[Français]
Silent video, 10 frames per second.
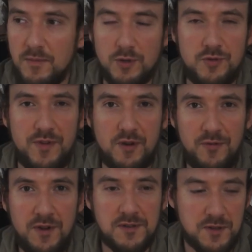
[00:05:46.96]
bon, je lui fais
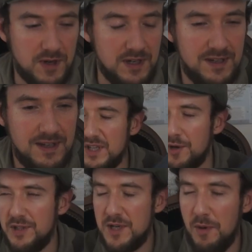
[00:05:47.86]
confiance quoi.
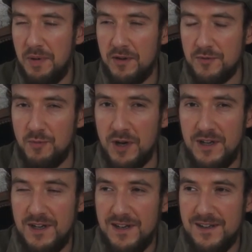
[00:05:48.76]
Ironiquement parlant du moins.
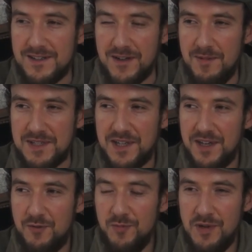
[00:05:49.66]
C'est quand même un
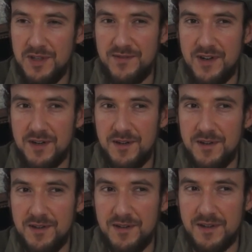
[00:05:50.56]
sacré coup de bol
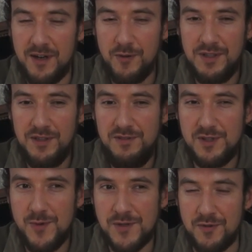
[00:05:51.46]
d'avoir raconté une
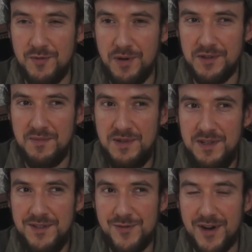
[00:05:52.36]
histoire sur une
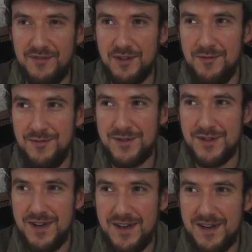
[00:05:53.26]
pandémie, sur un
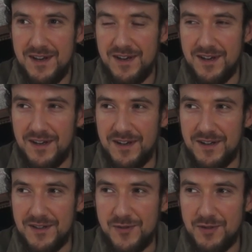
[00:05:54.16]
virus,
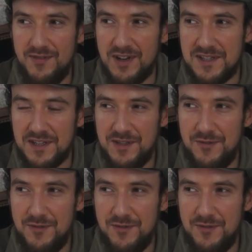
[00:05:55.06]
euh, sur des vaccins qui